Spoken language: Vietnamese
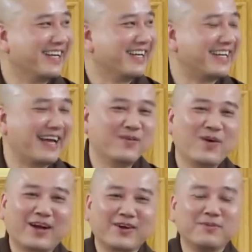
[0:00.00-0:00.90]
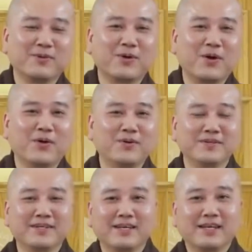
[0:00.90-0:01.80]
Ngày hôm qua có một cô,
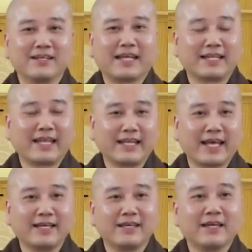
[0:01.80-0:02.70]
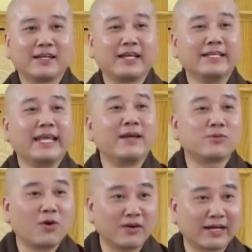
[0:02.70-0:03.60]
thầy thầy thầy thầy nhéo
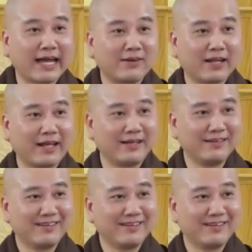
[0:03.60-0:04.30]
con gái của thầy.